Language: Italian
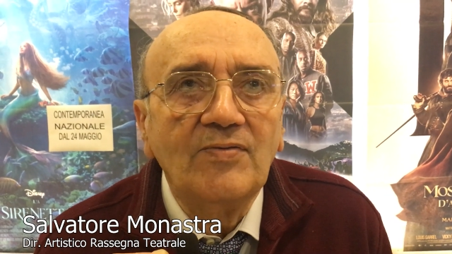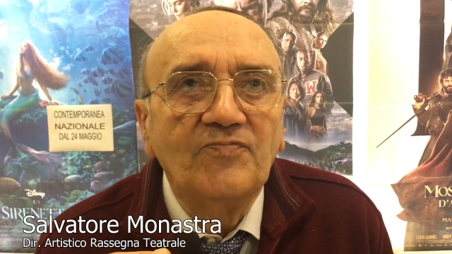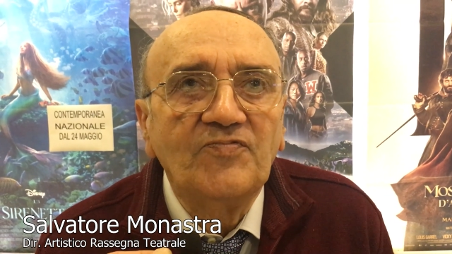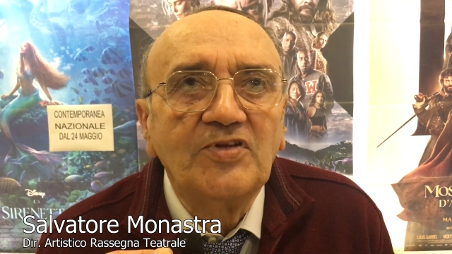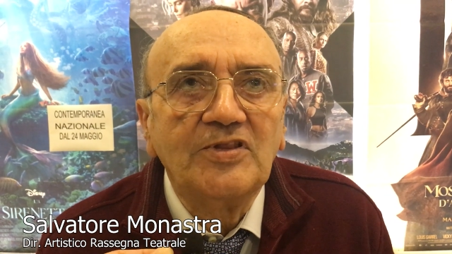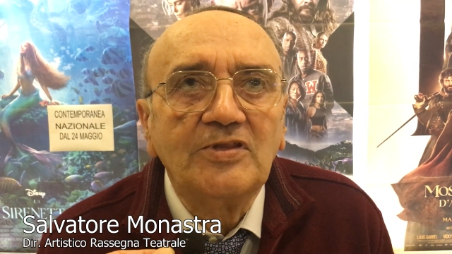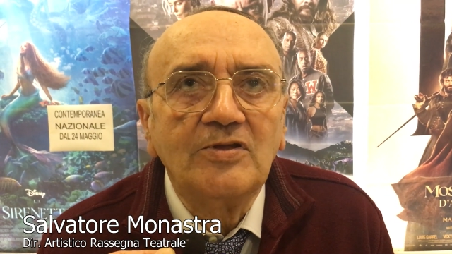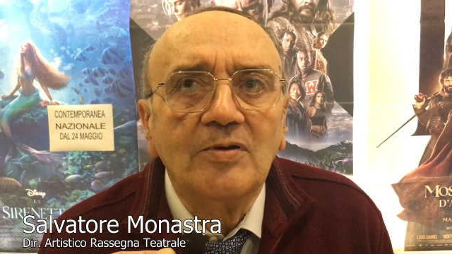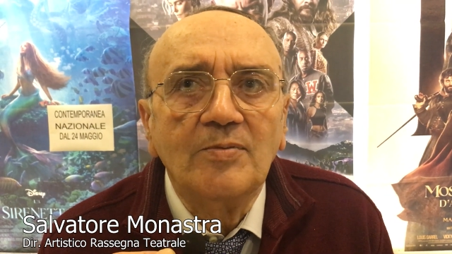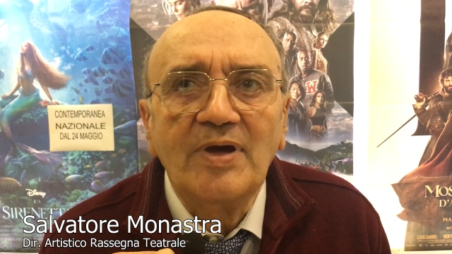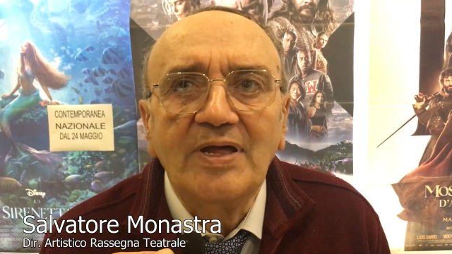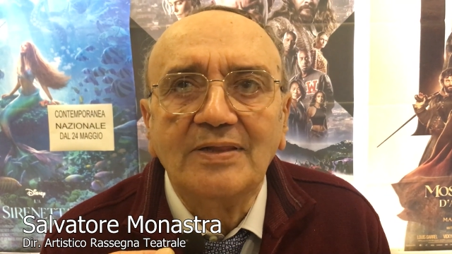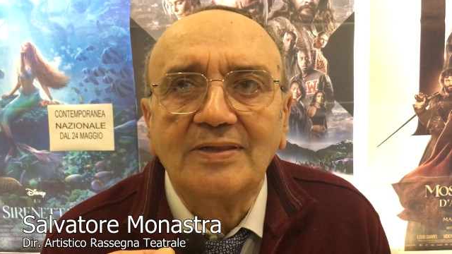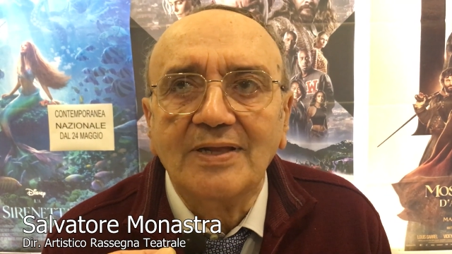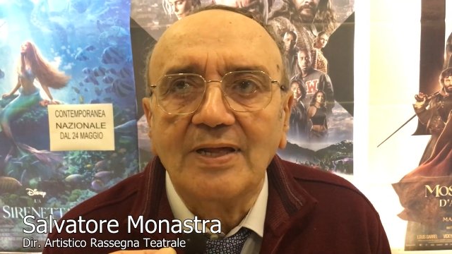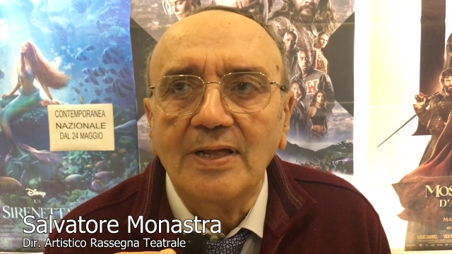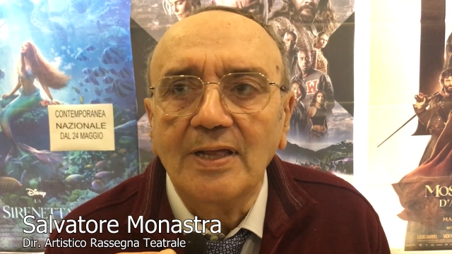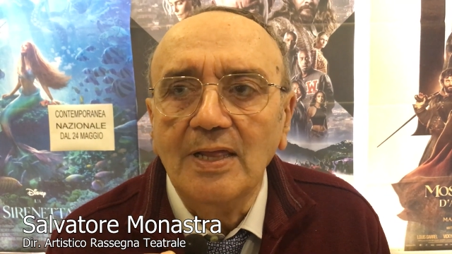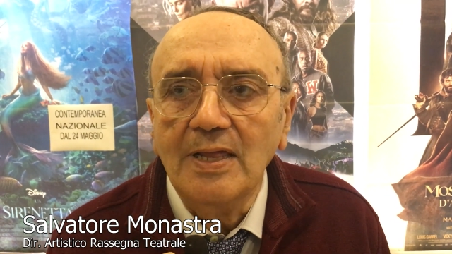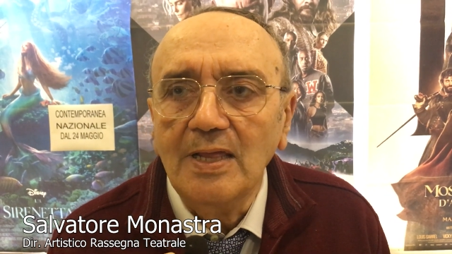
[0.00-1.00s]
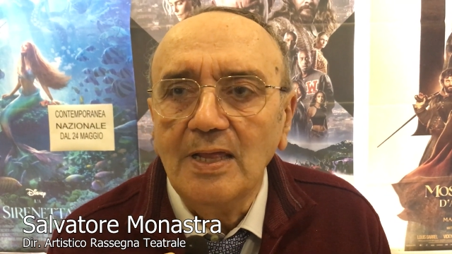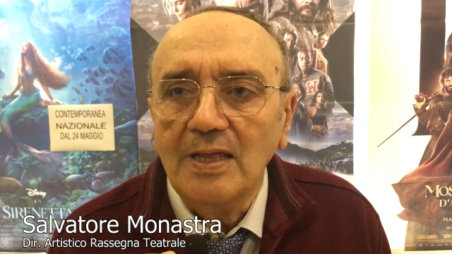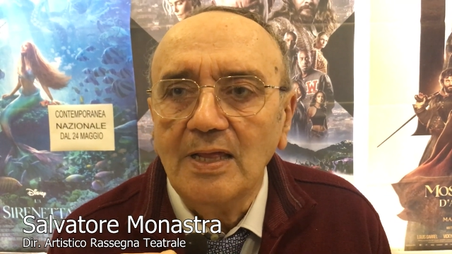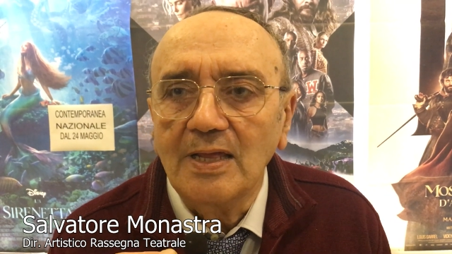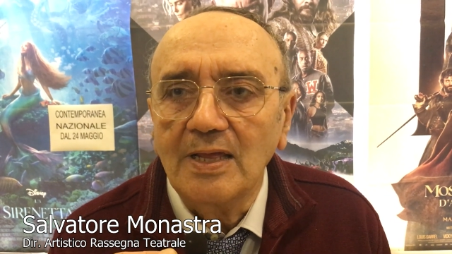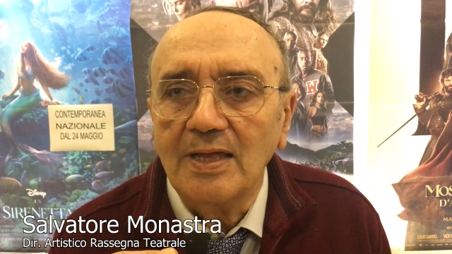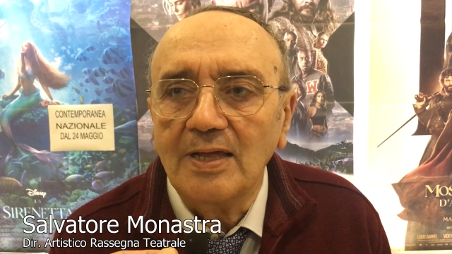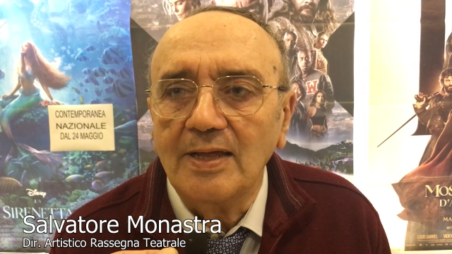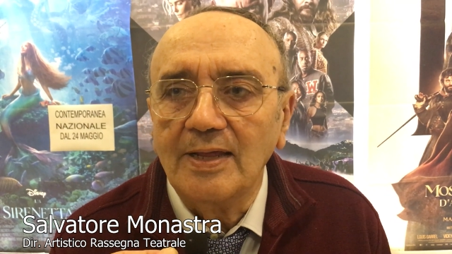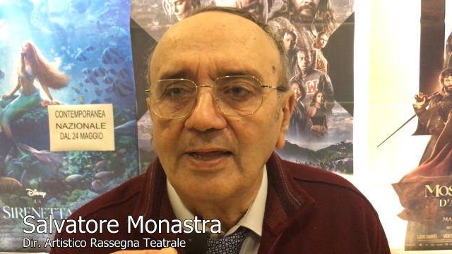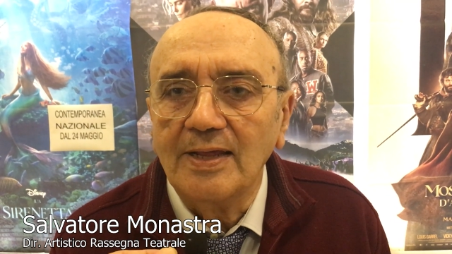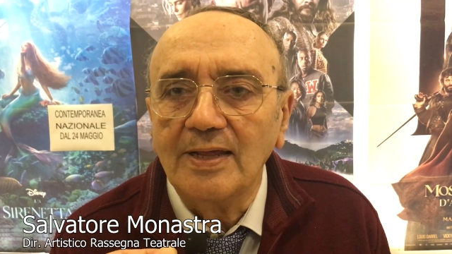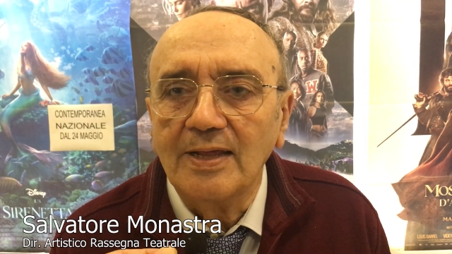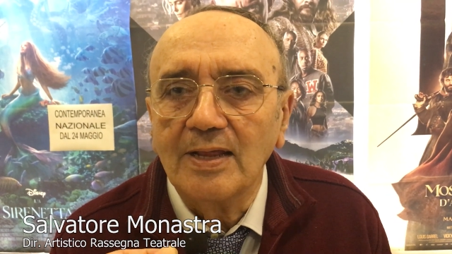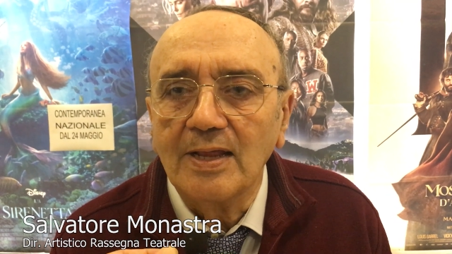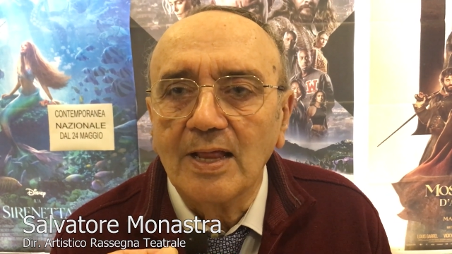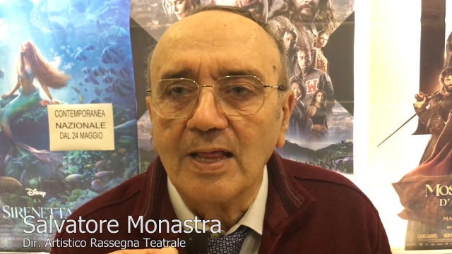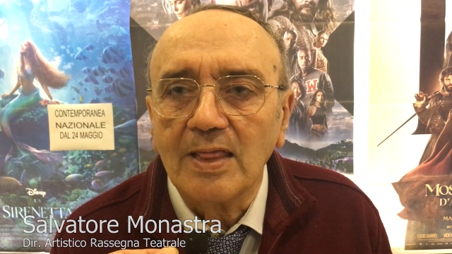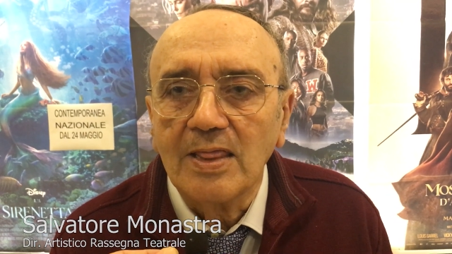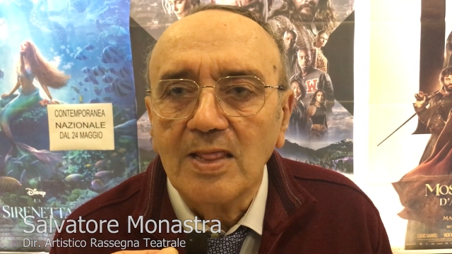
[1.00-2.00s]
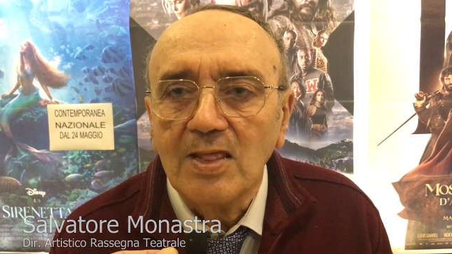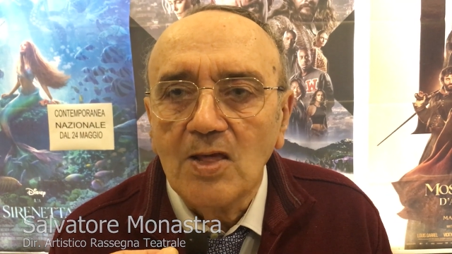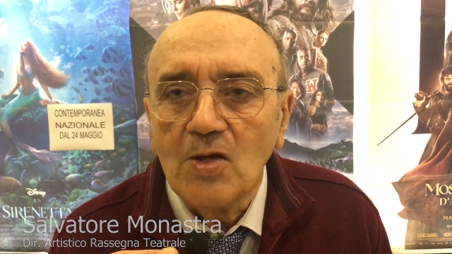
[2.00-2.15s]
effettivamente eh,